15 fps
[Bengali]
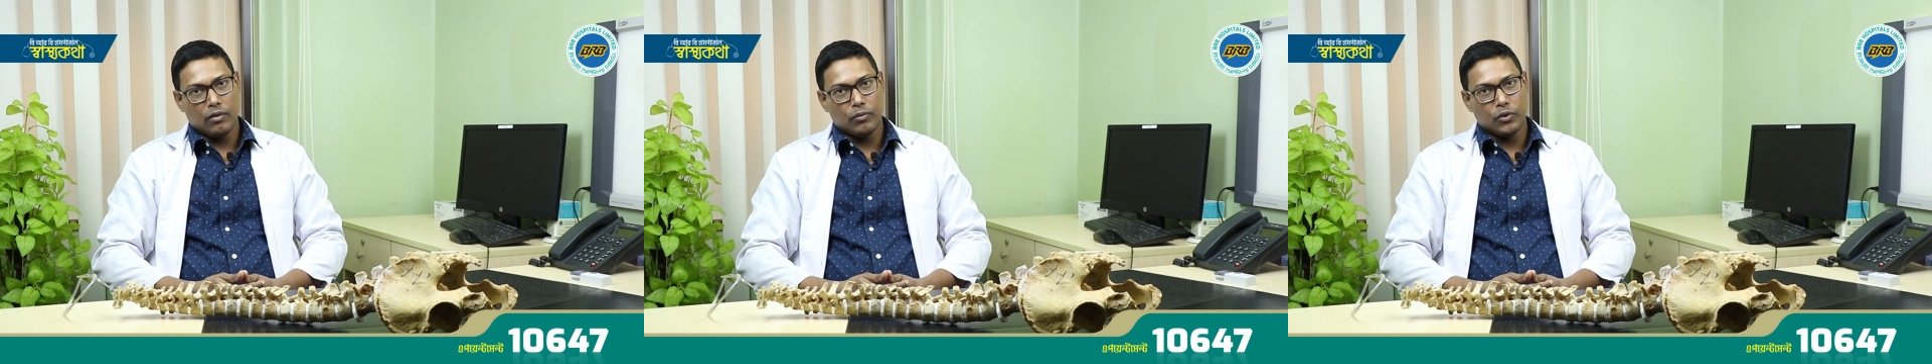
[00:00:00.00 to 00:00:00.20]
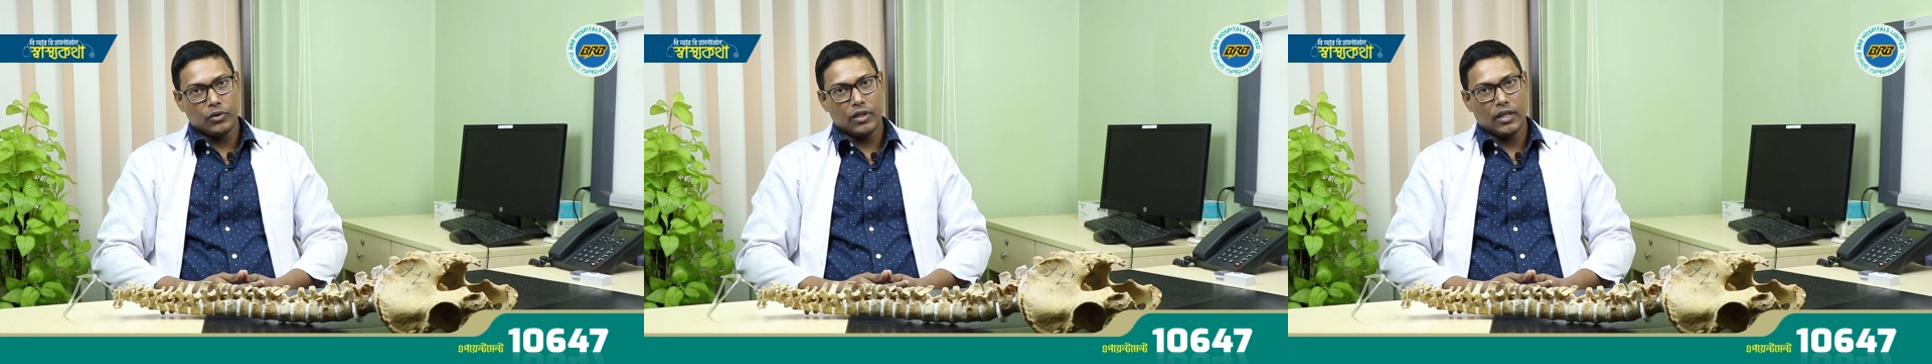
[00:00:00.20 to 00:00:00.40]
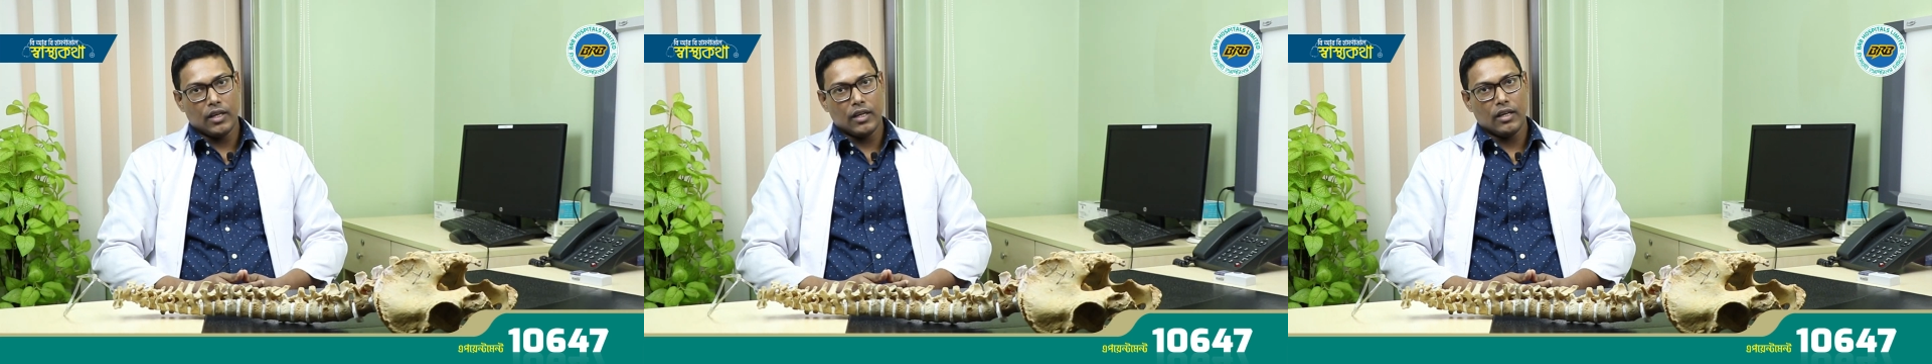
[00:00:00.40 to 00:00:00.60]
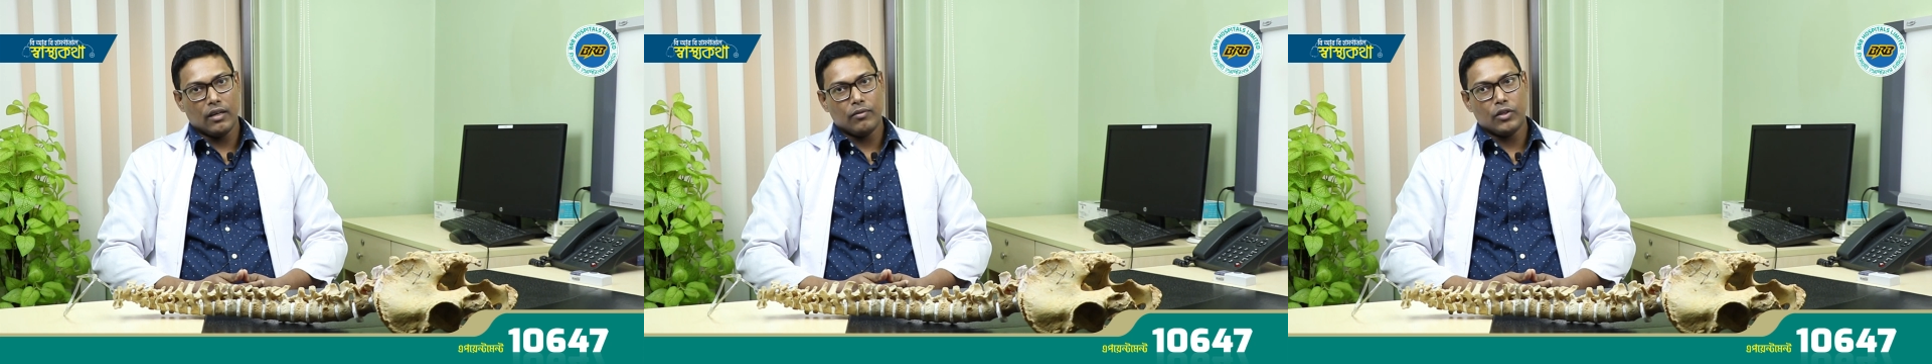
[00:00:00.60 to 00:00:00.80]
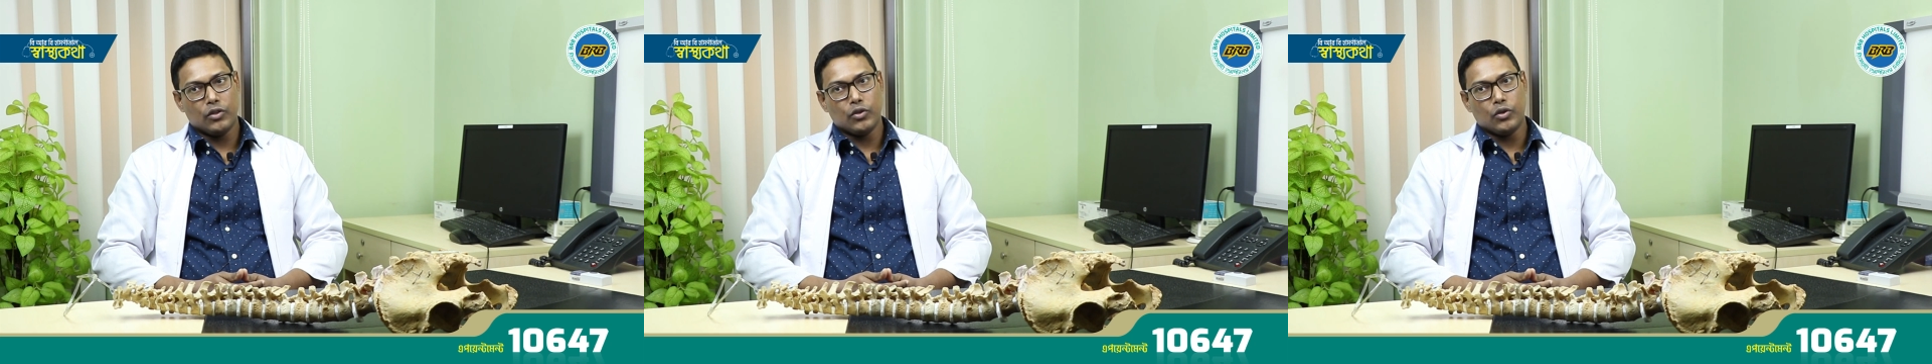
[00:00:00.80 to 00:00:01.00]
বোঝার আগে
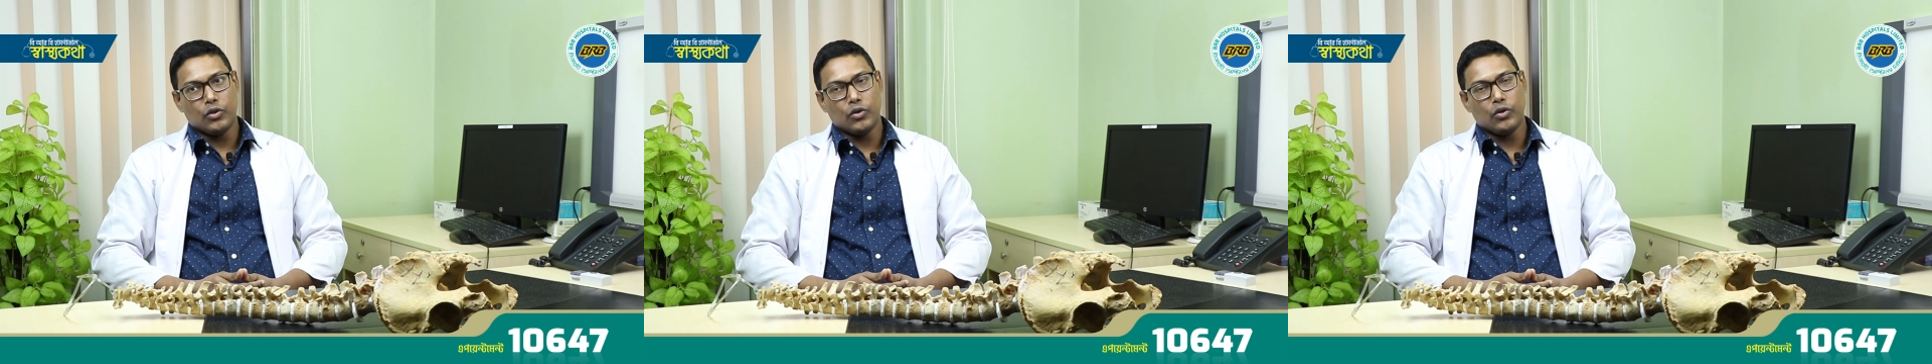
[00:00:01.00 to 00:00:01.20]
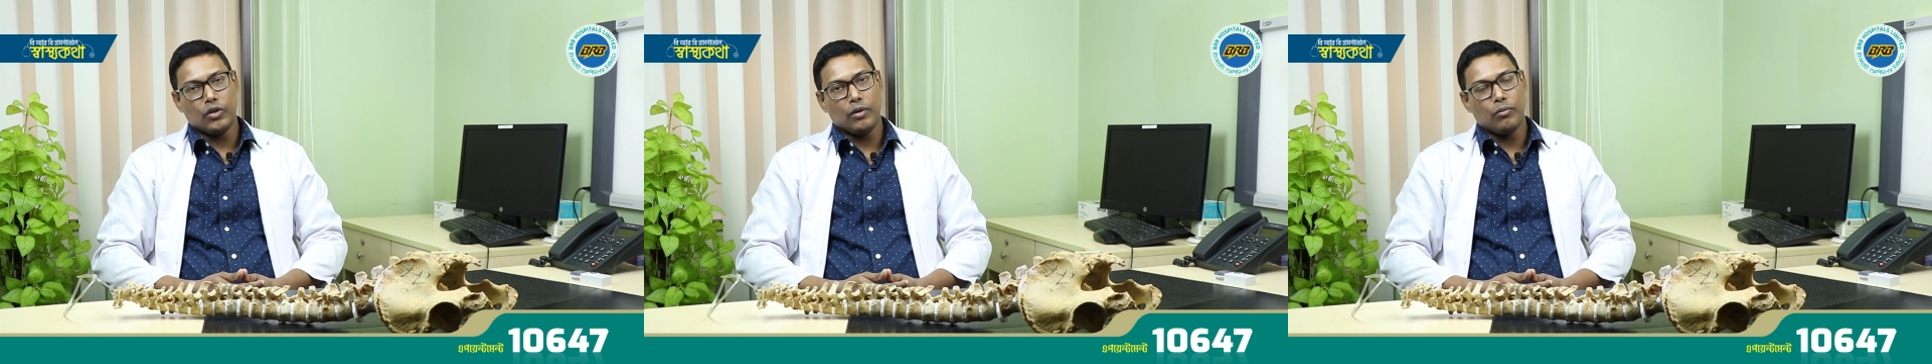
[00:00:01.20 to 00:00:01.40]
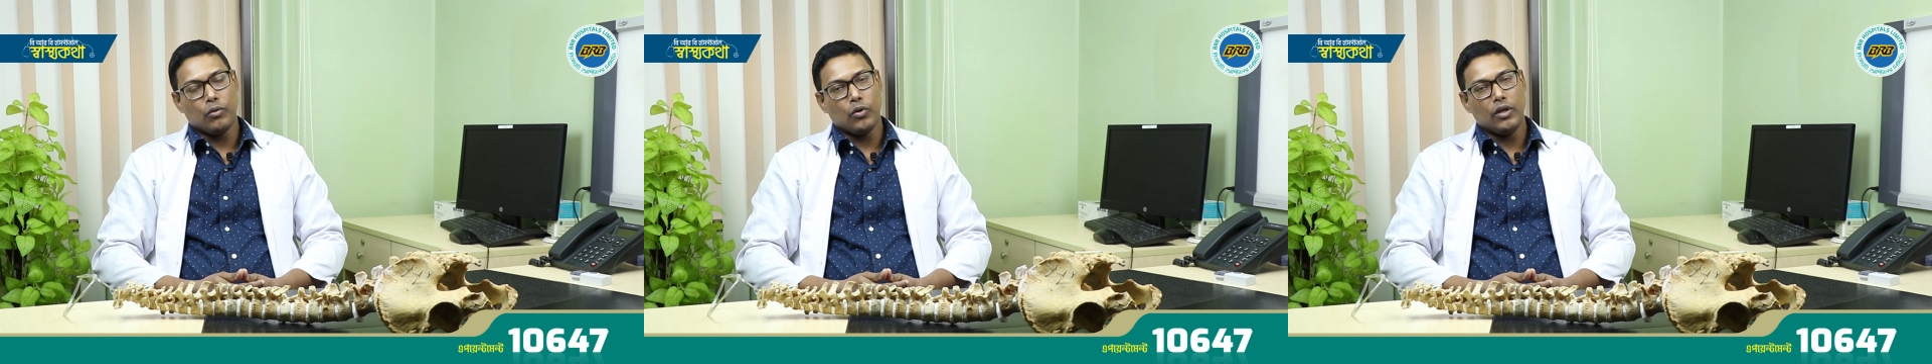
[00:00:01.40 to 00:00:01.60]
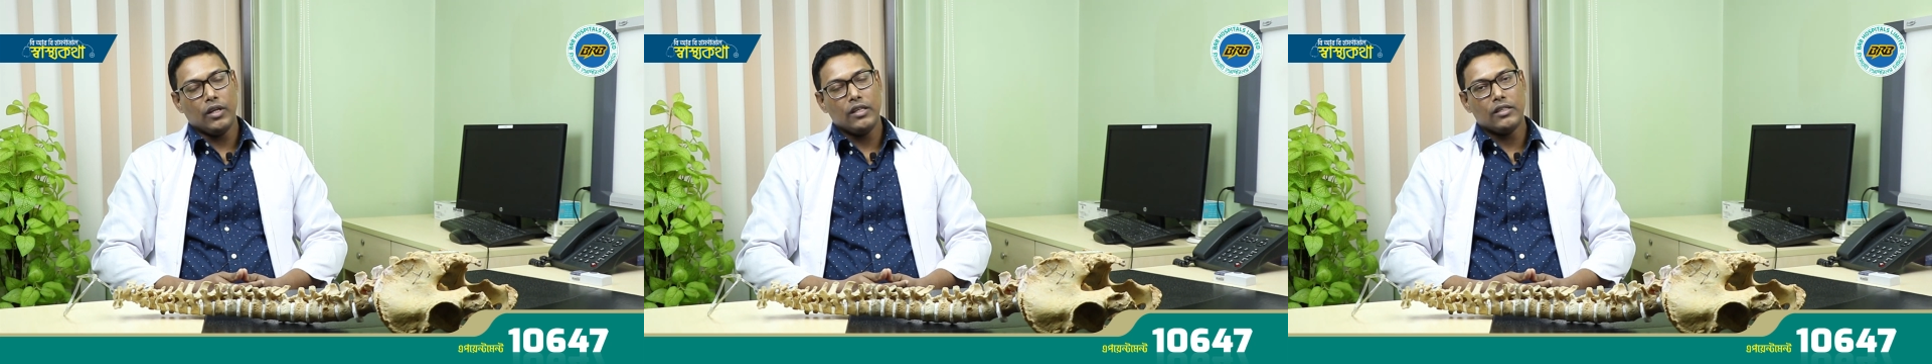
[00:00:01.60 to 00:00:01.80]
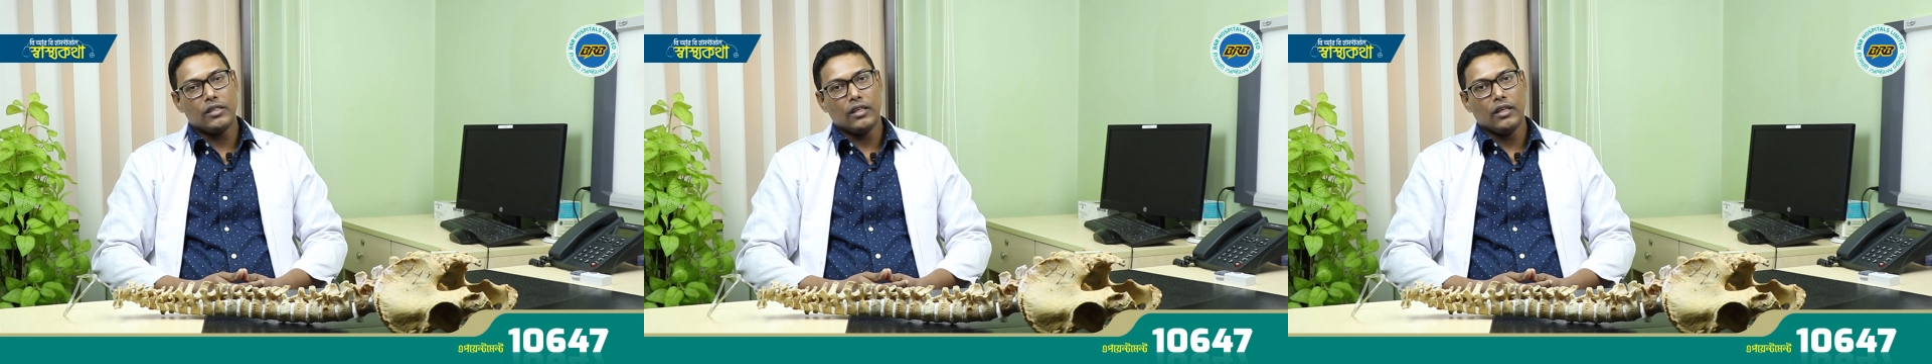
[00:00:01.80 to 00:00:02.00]
আমরা ছোট করে বলি
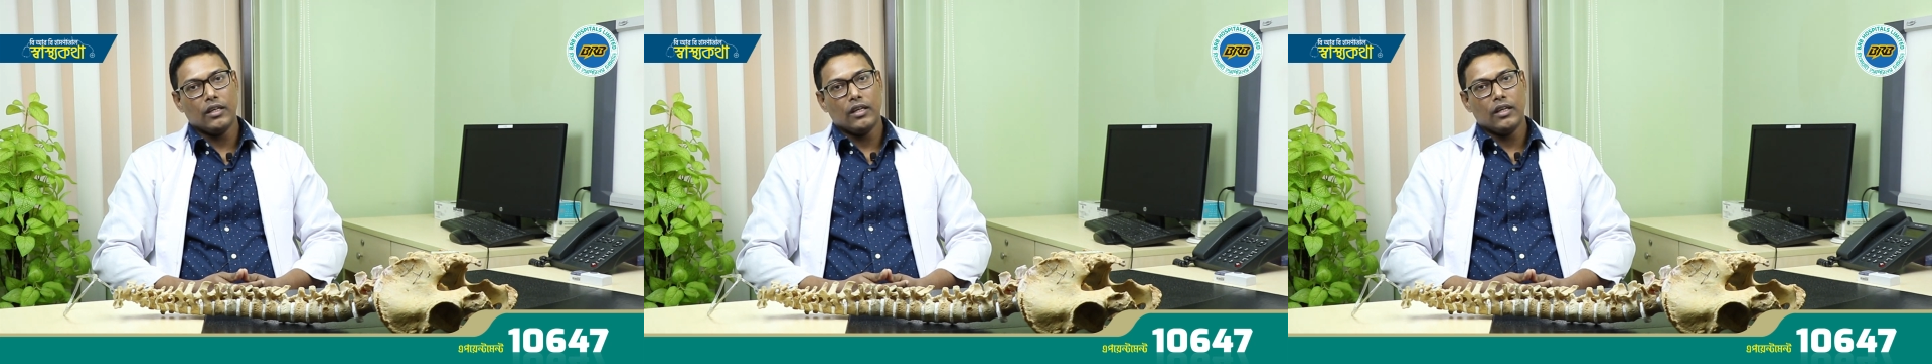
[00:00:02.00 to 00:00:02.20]
যে